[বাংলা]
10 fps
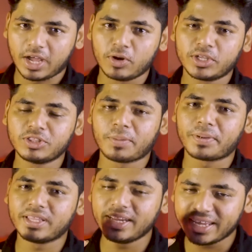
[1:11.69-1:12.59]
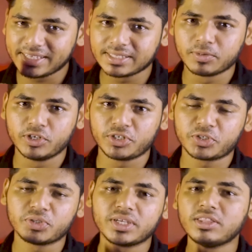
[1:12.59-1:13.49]
তাহলে কিন্তু আপনাদের এই যে
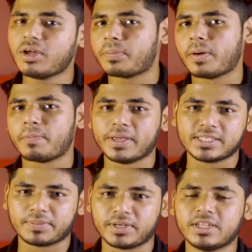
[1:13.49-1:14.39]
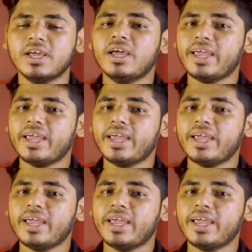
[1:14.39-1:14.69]
মনিটেশনটা কিন্তু আপনারা পেয়ে যাবেন